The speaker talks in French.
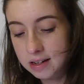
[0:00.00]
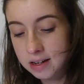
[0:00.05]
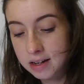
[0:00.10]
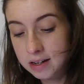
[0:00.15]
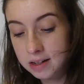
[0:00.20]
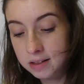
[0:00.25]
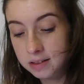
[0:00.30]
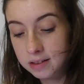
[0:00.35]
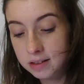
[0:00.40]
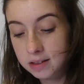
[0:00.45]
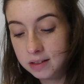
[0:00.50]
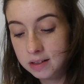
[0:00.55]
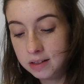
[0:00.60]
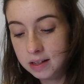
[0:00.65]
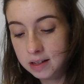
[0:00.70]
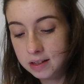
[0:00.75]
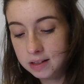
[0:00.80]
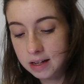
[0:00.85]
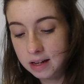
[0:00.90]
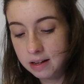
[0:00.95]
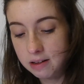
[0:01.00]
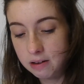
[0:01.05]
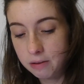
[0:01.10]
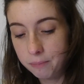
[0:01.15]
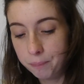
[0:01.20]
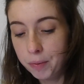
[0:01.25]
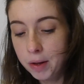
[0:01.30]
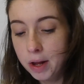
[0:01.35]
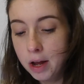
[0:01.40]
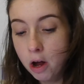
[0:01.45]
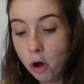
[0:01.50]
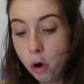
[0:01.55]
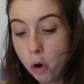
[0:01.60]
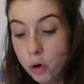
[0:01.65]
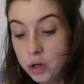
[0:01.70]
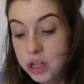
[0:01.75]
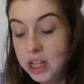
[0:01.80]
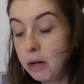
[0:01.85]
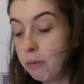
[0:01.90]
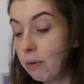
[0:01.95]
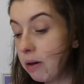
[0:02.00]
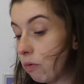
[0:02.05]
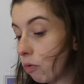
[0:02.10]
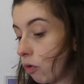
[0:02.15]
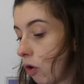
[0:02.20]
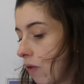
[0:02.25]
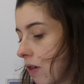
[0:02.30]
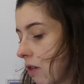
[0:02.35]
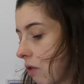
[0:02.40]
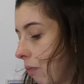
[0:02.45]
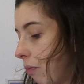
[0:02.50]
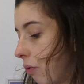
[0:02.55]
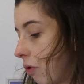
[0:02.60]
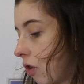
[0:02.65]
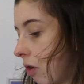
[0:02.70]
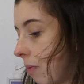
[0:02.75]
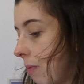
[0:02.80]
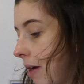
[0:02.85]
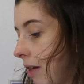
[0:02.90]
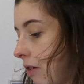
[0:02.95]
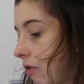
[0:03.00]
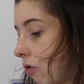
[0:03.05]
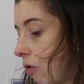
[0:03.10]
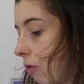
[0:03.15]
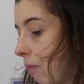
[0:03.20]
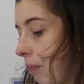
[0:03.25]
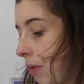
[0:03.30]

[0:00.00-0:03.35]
de l'électricité statique. Ok ouais donc en fait on peut s'en mettre